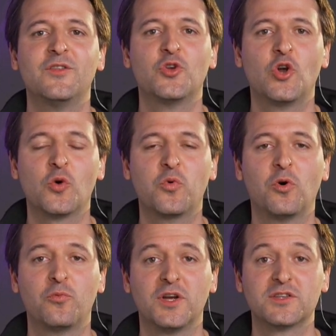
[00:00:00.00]
de leur
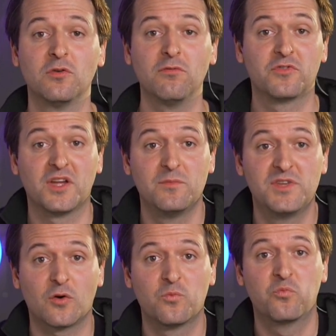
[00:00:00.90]
population. Vous allez me
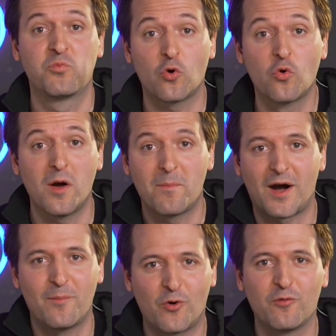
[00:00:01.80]
dire pourquoi par
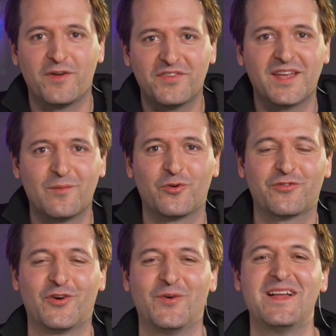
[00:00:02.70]
rapport aux
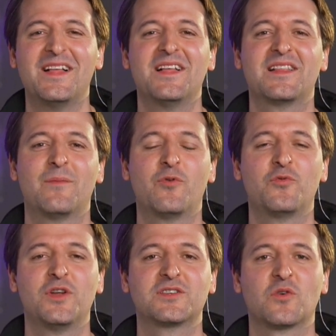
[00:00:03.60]
21% de la
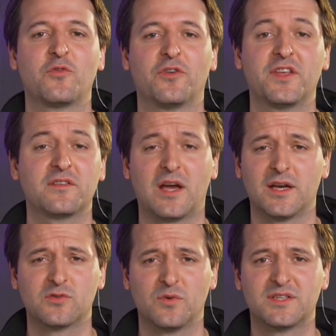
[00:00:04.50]
population française. La
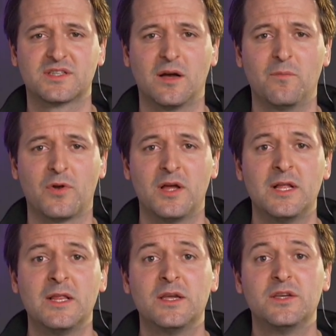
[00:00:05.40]
raison est simple.
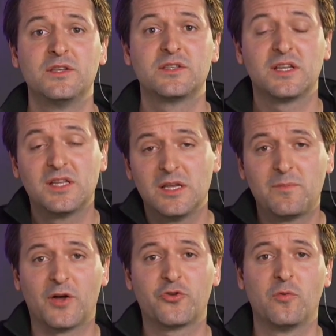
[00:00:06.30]
C'est des
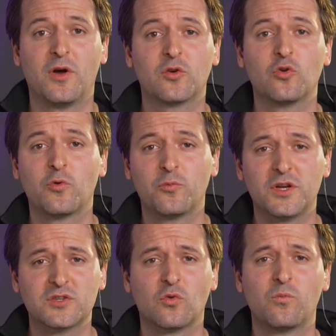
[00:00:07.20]
départements avec une
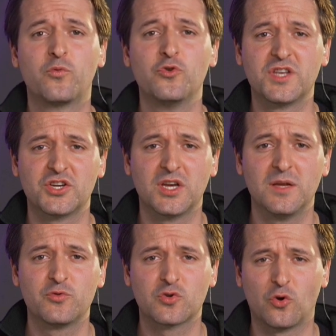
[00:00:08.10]
population plus
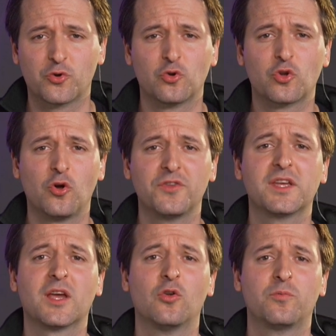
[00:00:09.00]
âgée, puisque entre 30 et
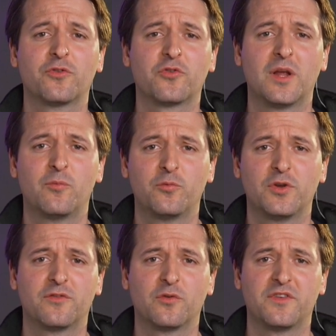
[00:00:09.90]
40% de la
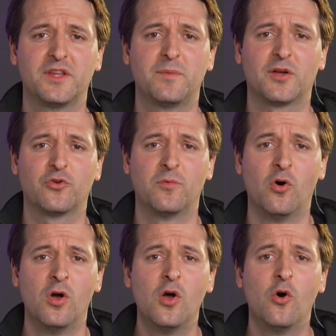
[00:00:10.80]
population de ces
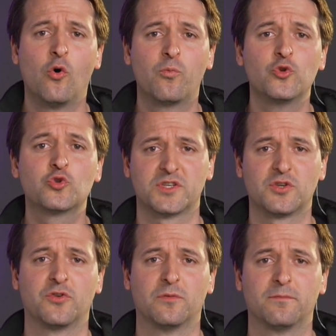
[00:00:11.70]
départements ont plus de
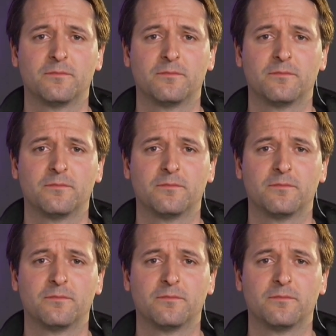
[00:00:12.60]
60 ans.